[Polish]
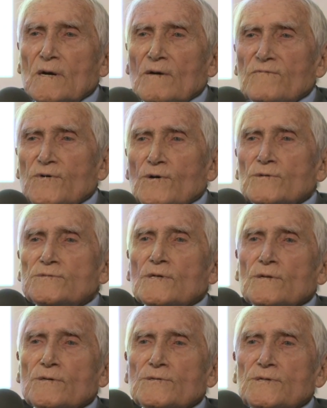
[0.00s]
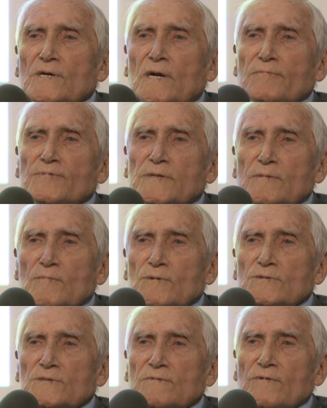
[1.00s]
Wychodziło się i raptem
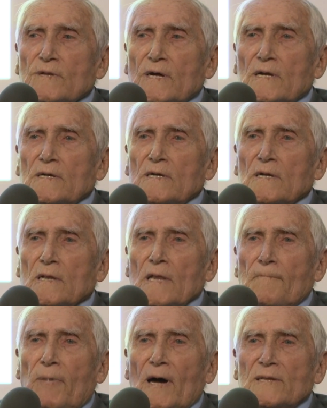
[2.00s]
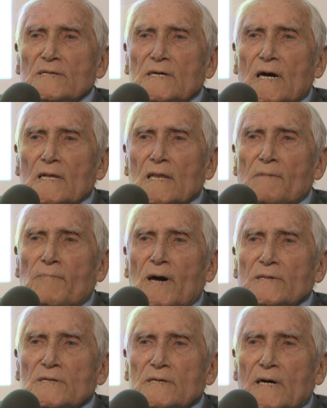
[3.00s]
ludzie wolali lapanka,
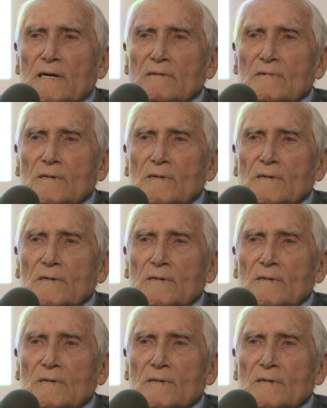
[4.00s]
lapanka.